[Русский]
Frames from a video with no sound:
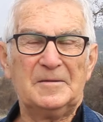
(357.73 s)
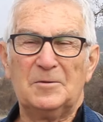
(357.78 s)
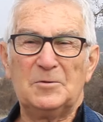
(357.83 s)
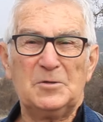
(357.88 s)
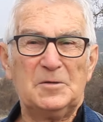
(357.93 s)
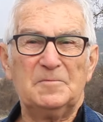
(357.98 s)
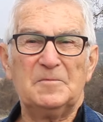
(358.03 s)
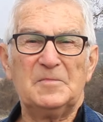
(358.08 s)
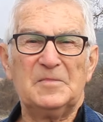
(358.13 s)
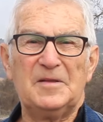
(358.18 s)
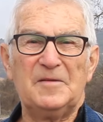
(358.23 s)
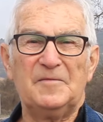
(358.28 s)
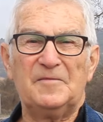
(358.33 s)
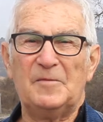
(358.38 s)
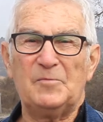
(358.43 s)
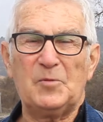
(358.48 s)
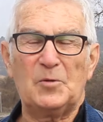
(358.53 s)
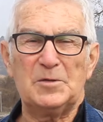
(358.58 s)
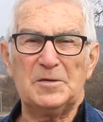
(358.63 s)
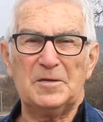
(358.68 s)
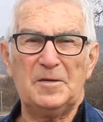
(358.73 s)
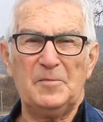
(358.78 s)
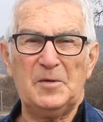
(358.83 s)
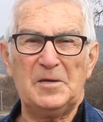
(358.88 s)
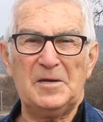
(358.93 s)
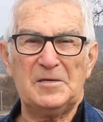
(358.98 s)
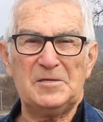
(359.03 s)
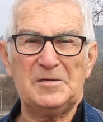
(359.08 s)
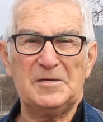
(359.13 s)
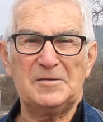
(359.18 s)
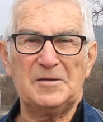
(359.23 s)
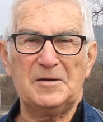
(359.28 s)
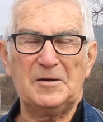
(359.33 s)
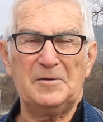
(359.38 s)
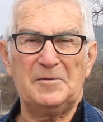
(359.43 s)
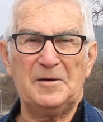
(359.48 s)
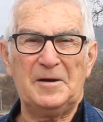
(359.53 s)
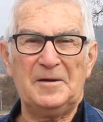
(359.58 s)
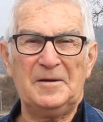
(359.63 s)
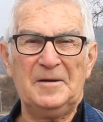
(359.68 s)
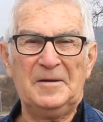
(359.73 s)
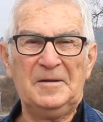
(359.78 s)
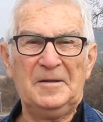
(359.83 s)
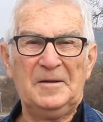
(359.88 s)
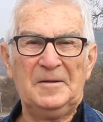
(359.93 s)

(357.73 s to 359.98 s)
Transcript: То есть вопрос для меня, честно говоря,